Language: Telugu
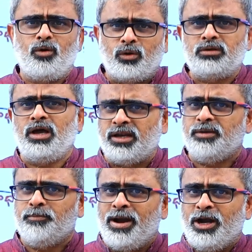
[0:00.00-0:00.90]
ఒకసారి
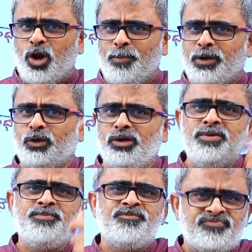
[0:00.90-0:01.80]
మైండ్లో పెట్టుకుని
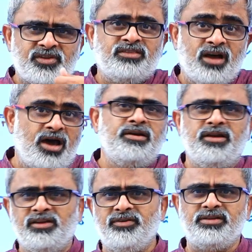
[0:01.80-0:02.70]
దాన్ని
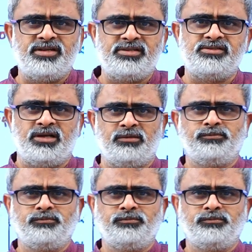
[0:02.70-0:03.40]
డెలివర్ చేస్తాను